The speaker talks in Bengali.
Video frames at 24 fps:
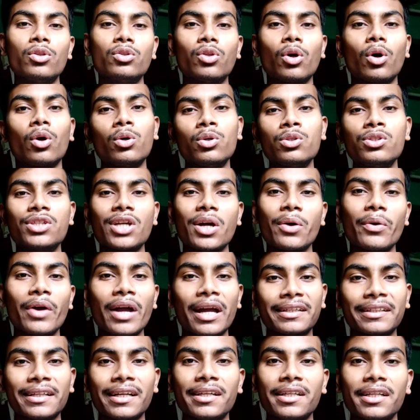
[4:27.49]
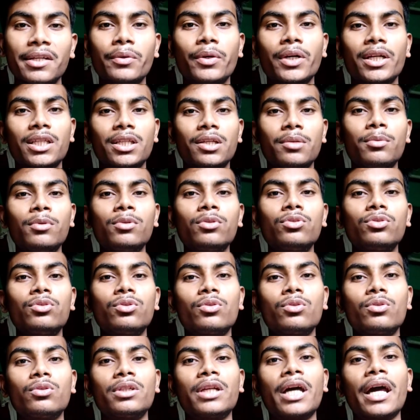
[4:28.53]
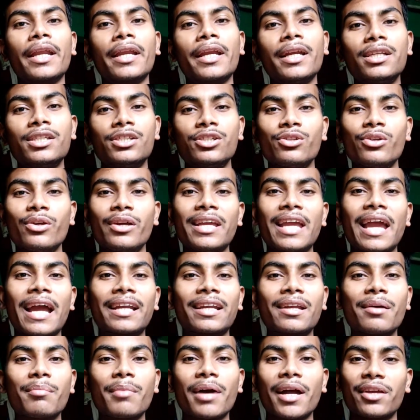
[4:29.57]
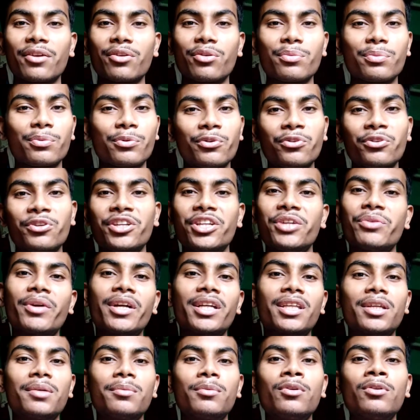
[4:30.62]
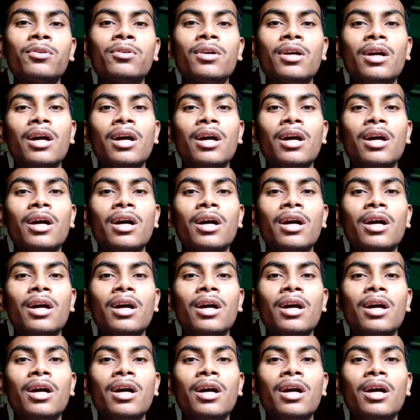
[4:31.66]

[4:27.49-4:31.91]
তখন যাও একটা রিওয়ার্ড দেব তো টার্গেট ছিল এই একটা মাইক্রোফোন রিওয়ার্ড দেবো